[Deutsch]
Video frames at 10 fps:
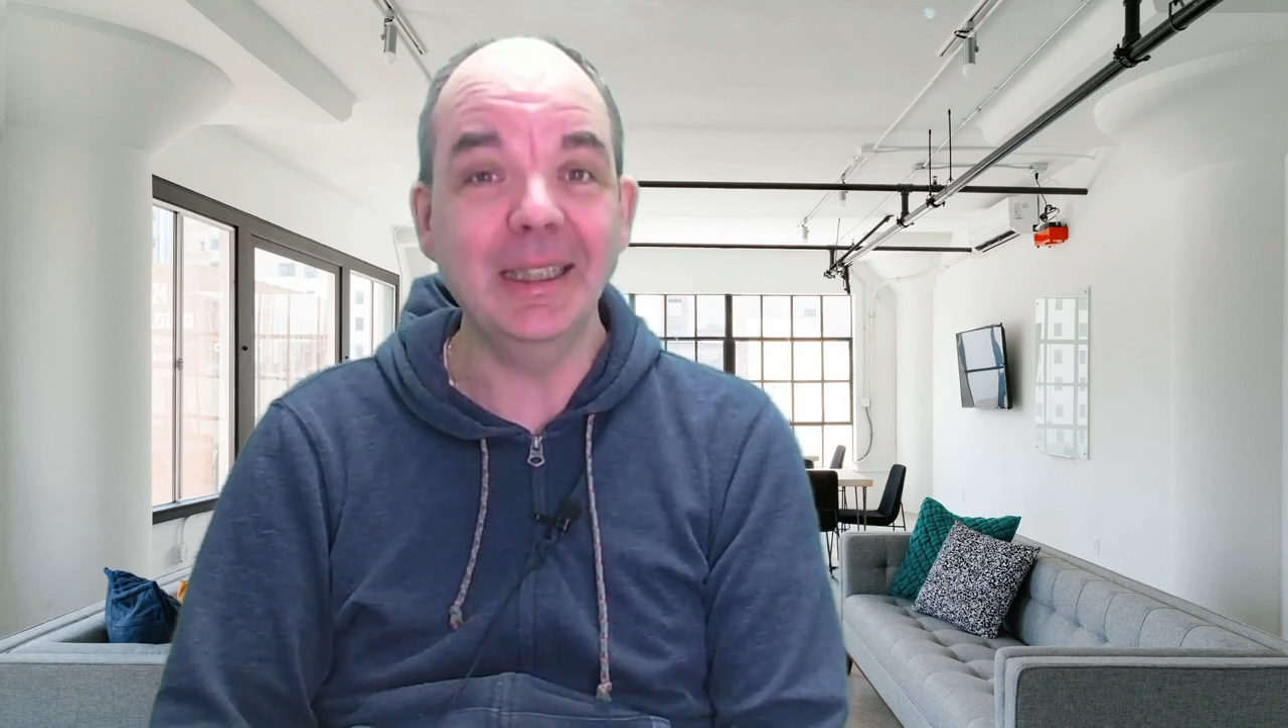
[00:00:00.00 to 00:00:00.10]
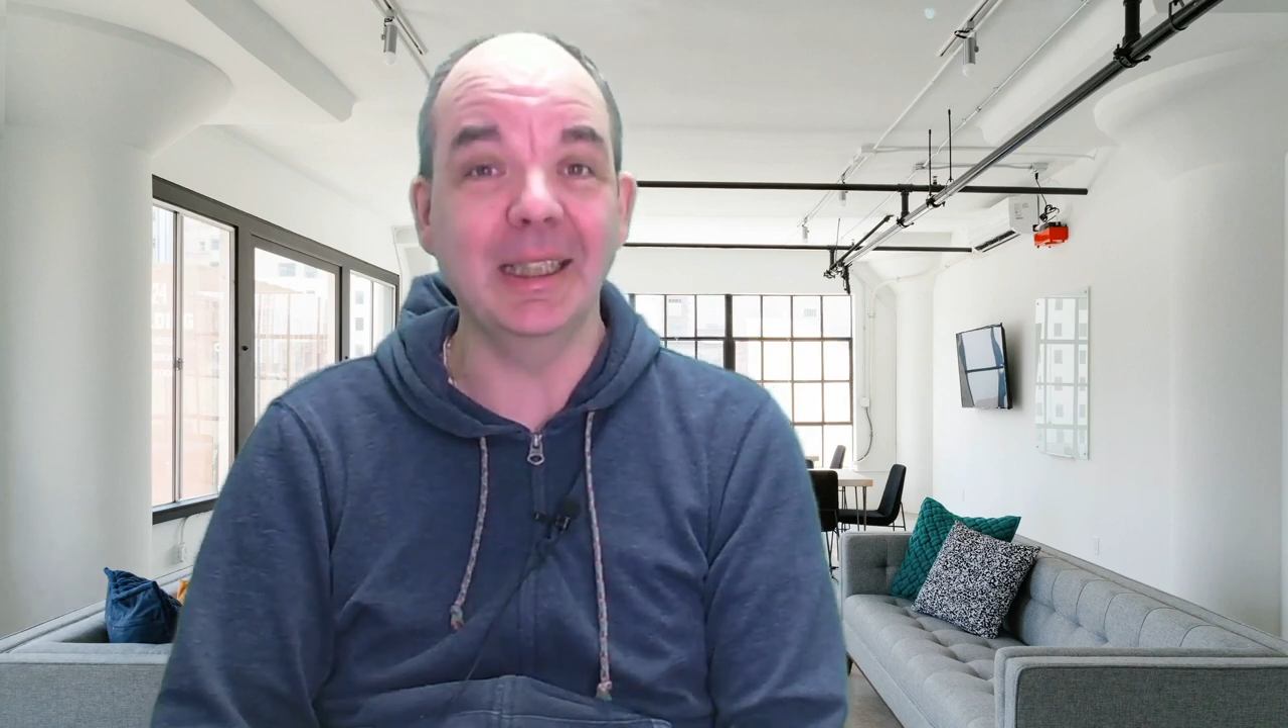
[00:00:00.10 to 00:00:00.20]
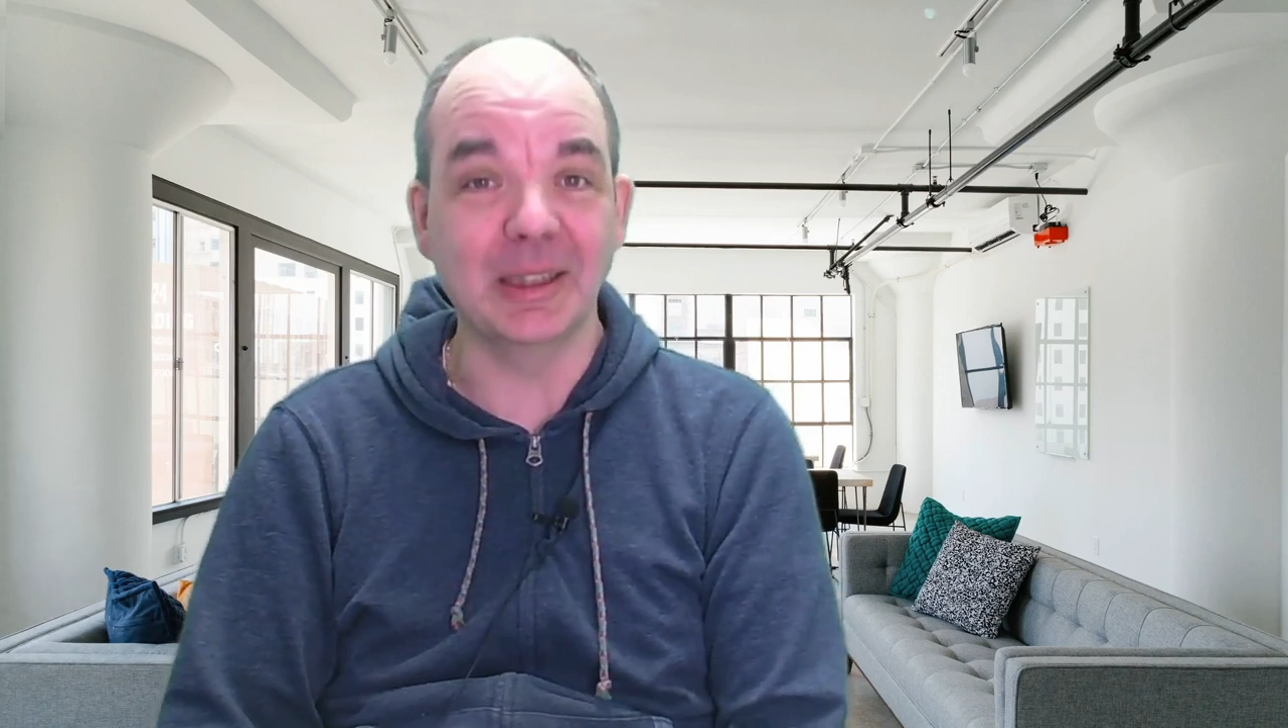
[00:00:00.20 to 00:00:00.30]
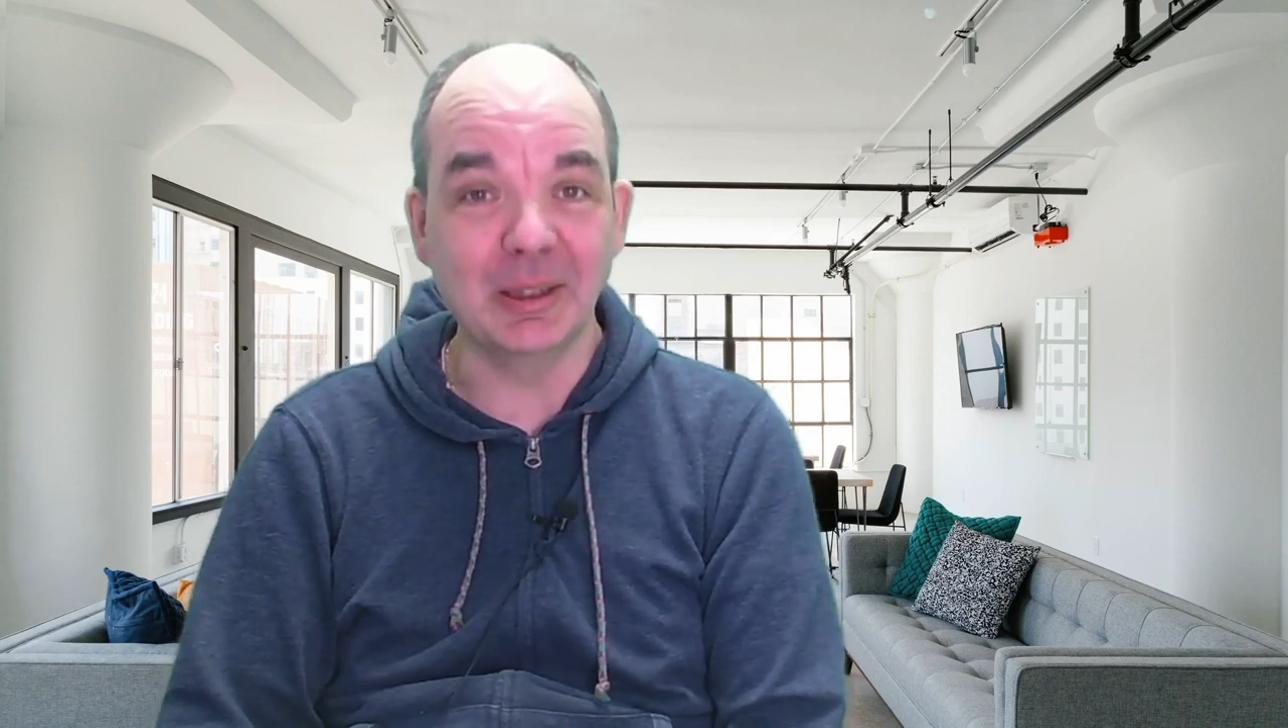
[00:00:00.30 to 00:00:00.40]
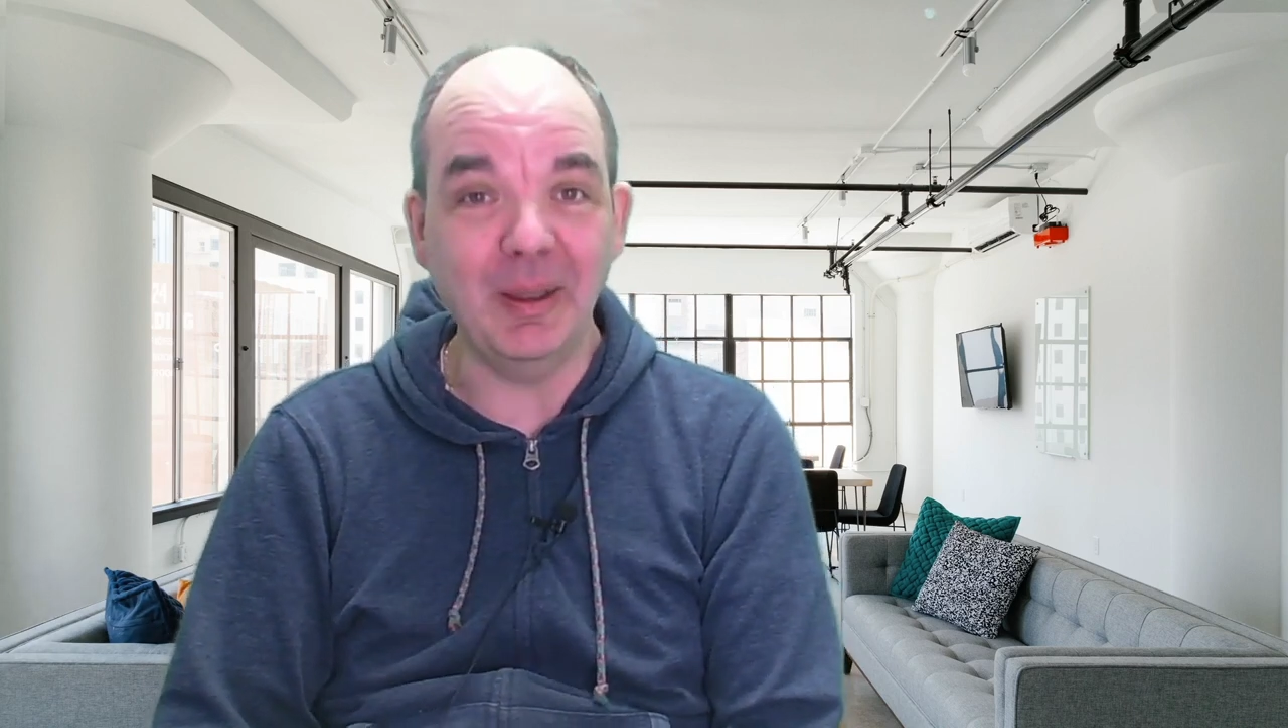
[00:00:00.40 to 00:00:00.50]

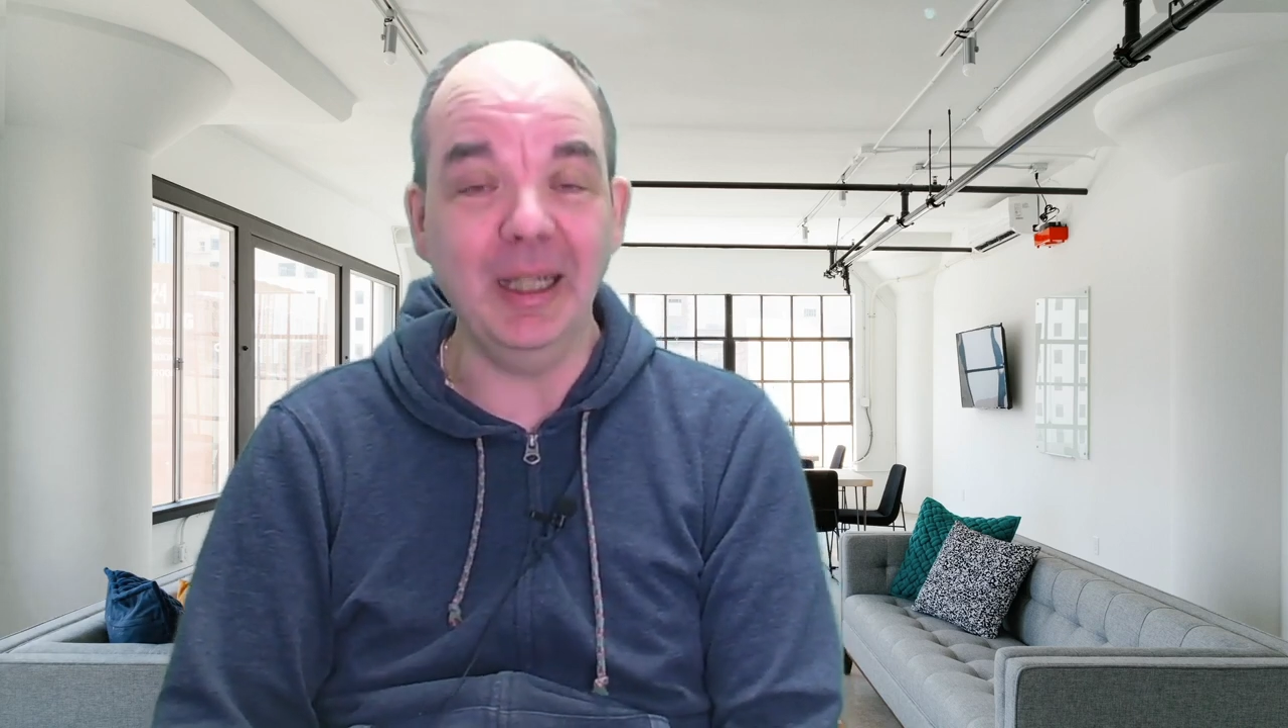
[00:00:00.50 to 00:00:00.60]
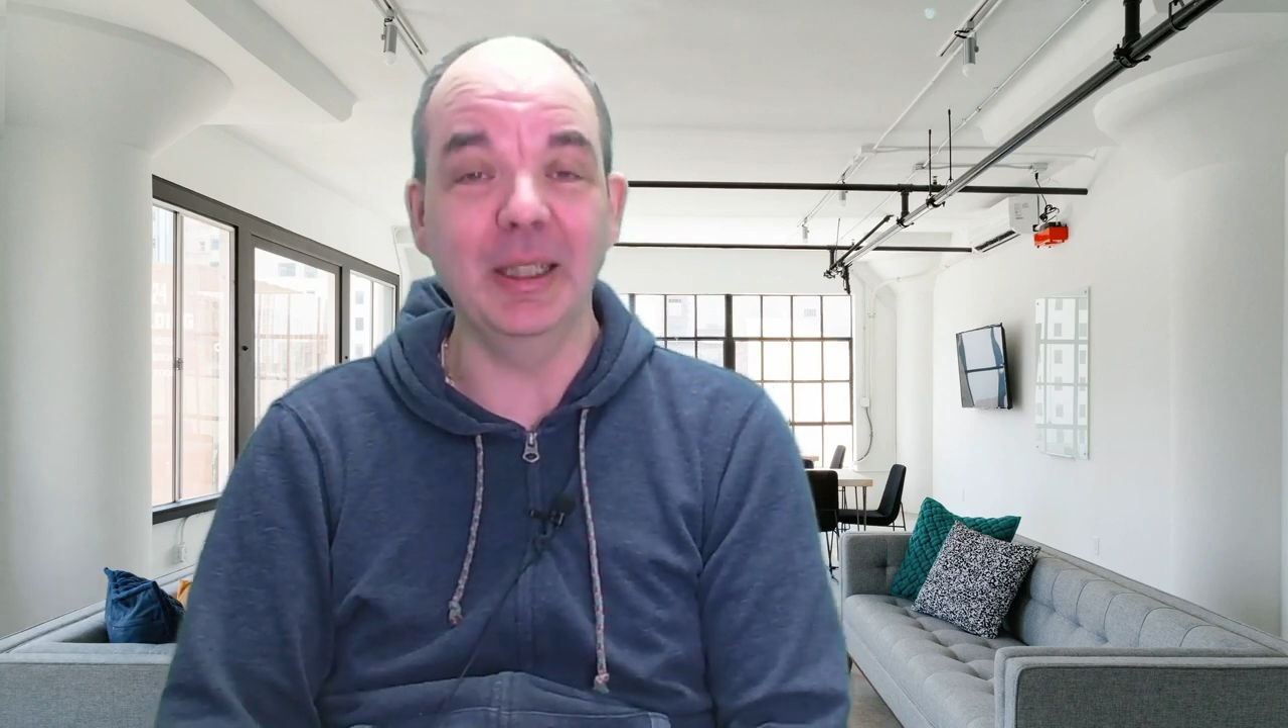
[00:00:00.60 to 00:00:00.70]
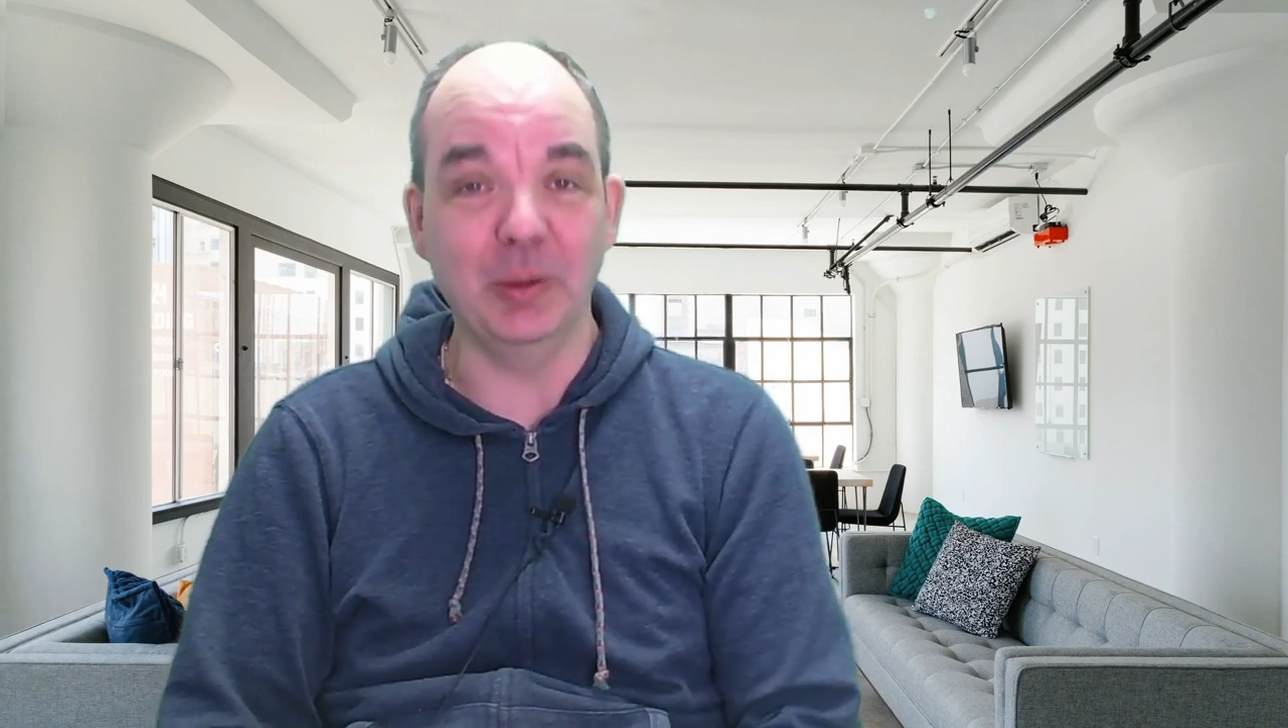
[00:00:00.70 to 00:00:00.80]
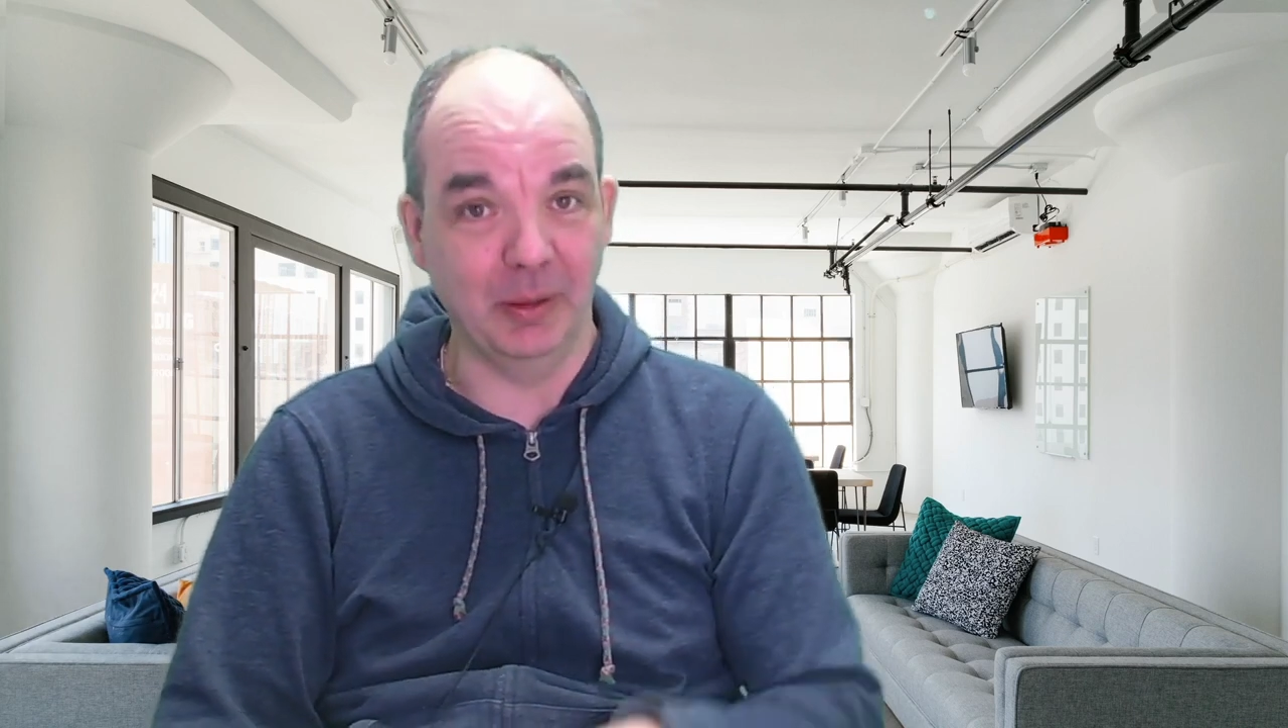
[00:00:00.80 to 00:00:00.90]
der 2,